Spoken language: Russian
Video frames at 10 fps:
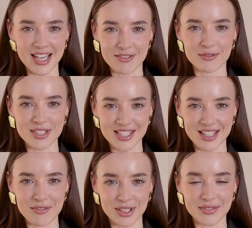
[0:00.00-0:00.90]
я вам
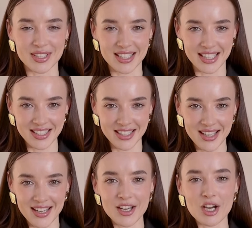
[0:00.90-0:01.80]
высылаю в ответ гид,
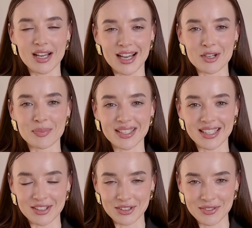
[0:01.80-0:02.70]
как
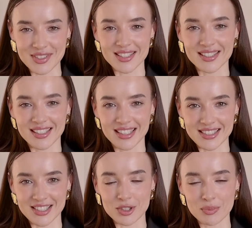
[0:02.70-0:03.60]
подготовить
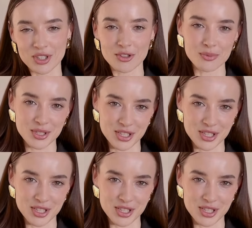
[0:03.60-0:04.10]
гардероб к новому